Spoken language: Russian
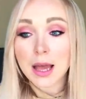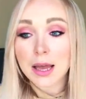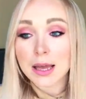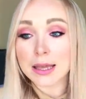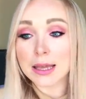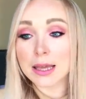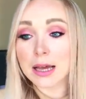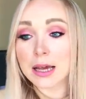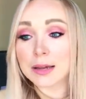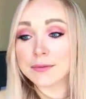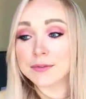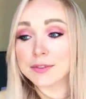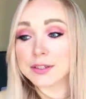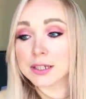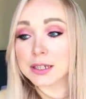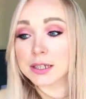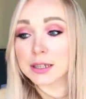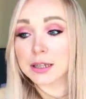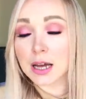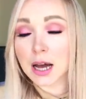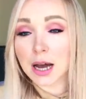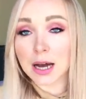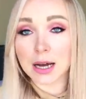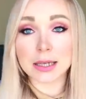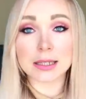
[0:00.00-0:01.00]
Я
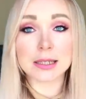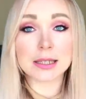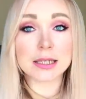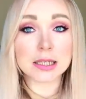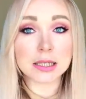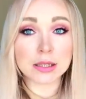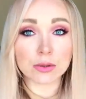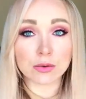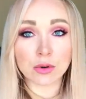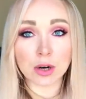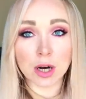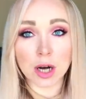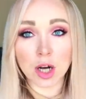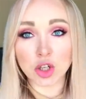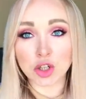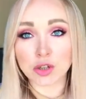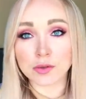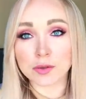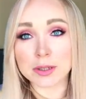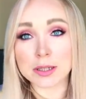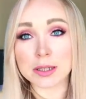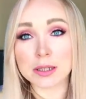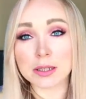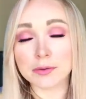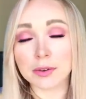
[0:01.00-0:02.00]
всегда ходила,
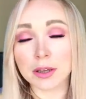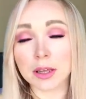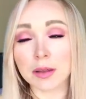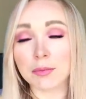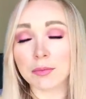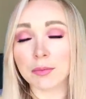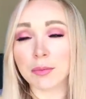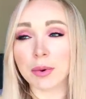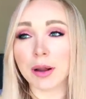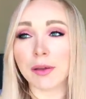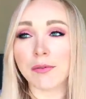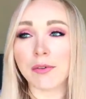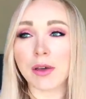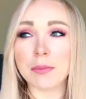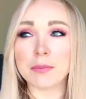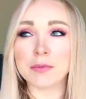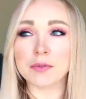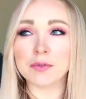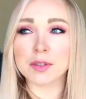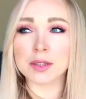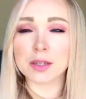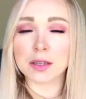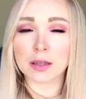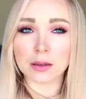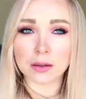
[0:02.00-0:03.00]
ухаживала за своими бровями
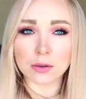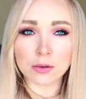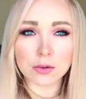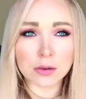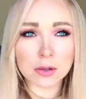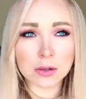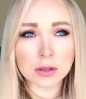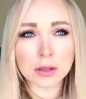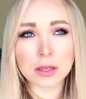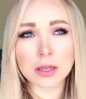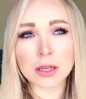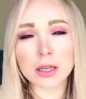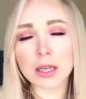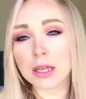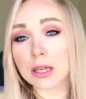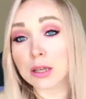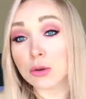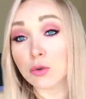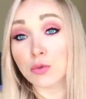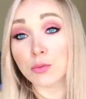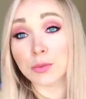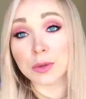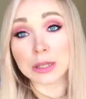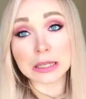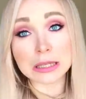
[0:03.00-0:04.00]
в салоны,
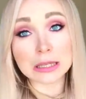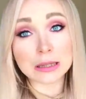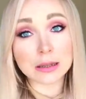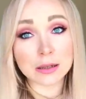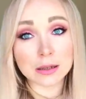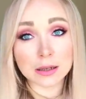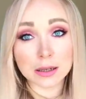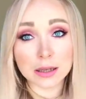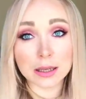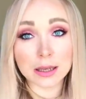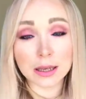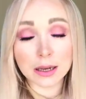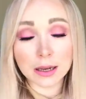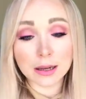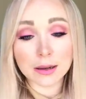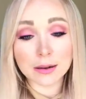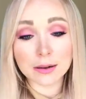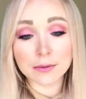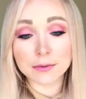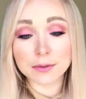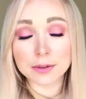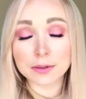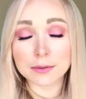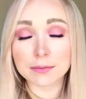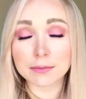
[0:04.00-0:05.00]
и у именитых
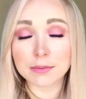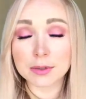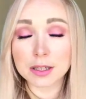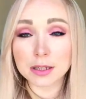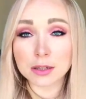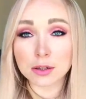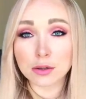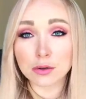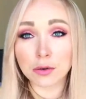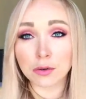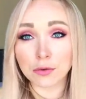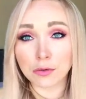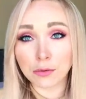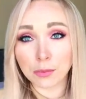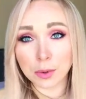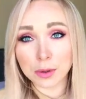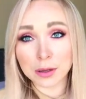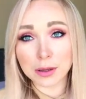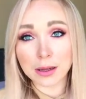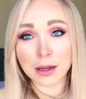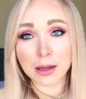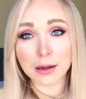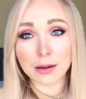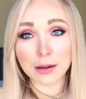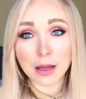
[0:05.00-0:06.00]
я мастеров
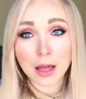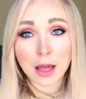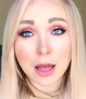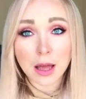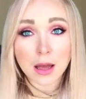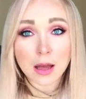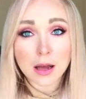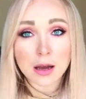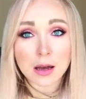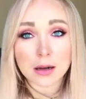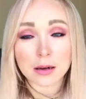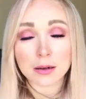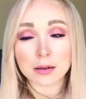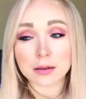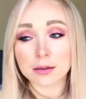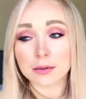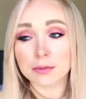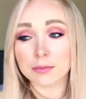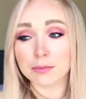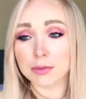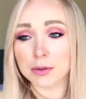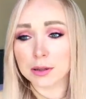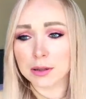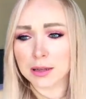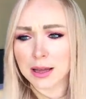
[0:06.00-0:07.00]
была.
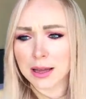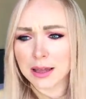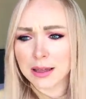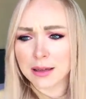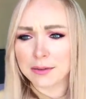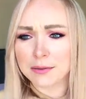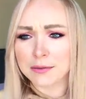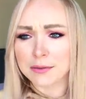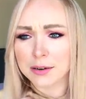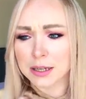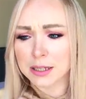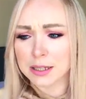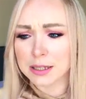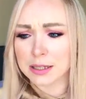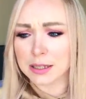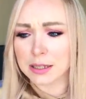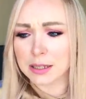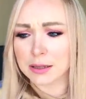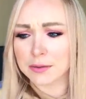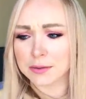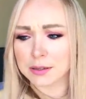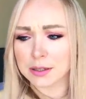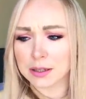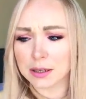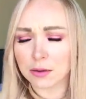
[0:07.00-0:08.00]
Э, была я в
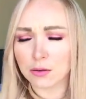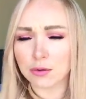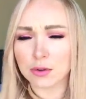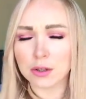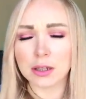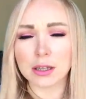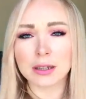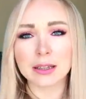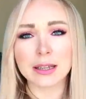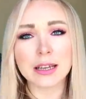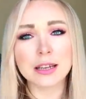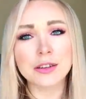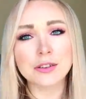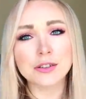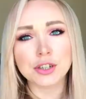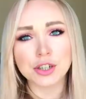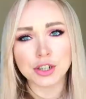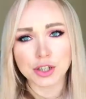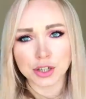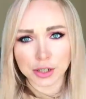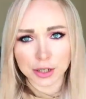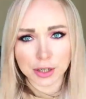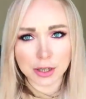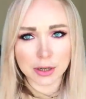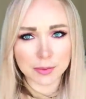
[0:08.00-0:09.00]
России в салоне Натали
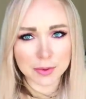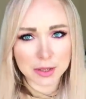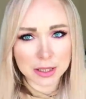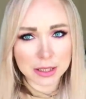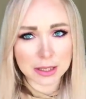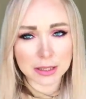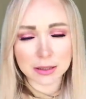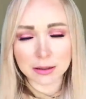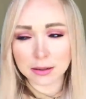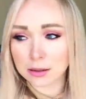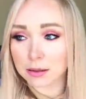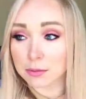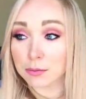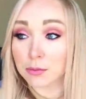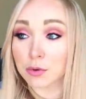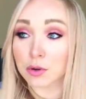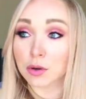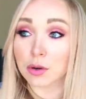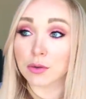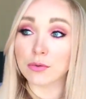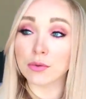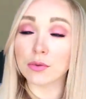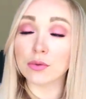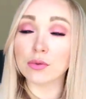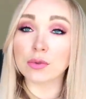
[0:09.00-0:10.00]
Шип, мне делали
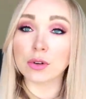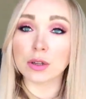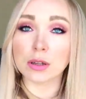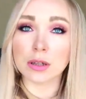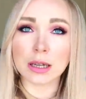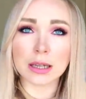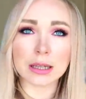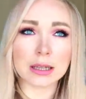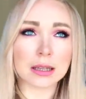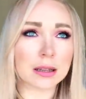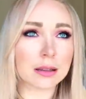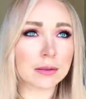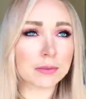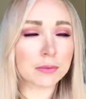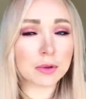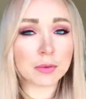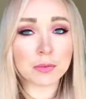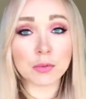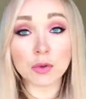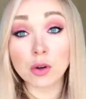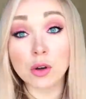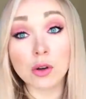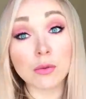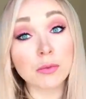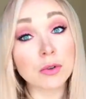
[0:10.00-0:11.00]
брови, укладки. Мне
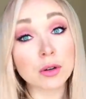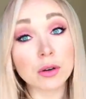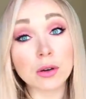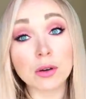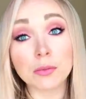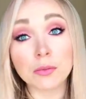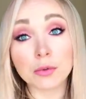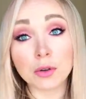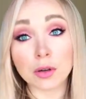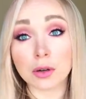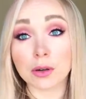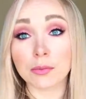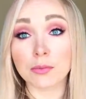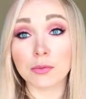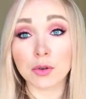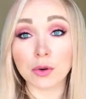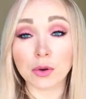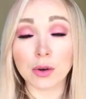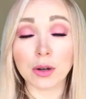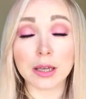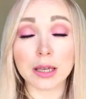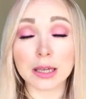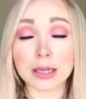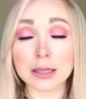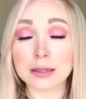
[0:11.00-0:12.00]

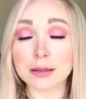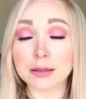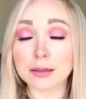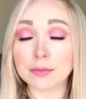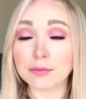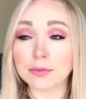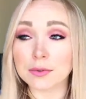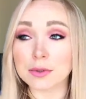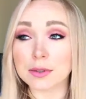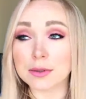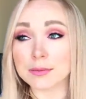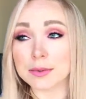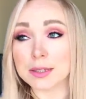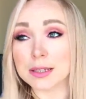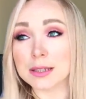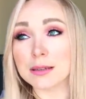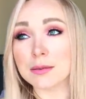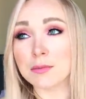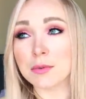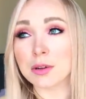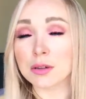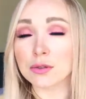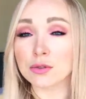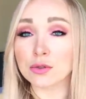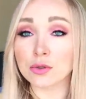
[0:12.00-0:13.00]
много-много-много-много я этим, этим
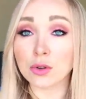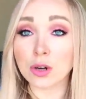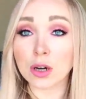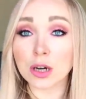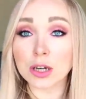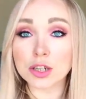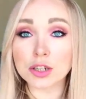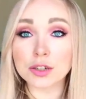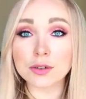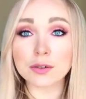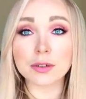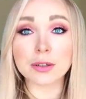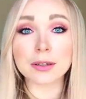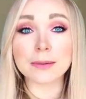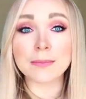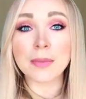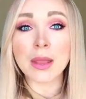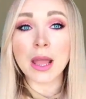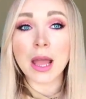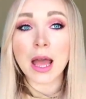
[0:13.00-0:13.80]
занималась, ухаживала.